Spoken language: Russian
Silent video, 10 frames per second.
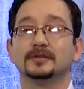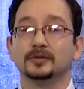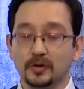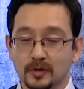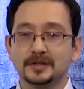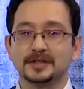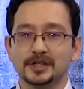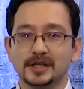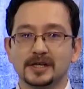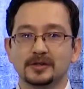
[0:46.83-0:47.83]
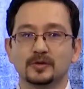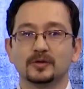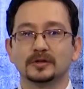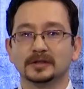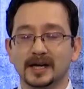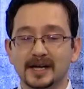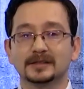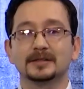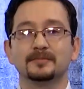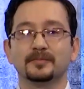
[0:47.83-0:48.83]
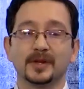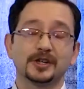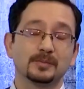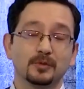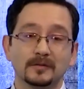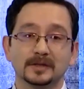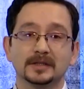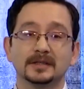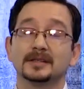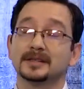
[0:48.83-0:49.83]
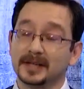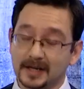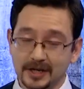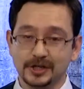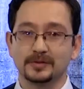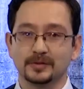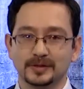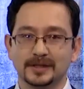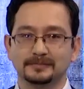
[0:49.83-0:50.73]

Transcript: Но, к сожалению, на этом наши поводы заканчиваются.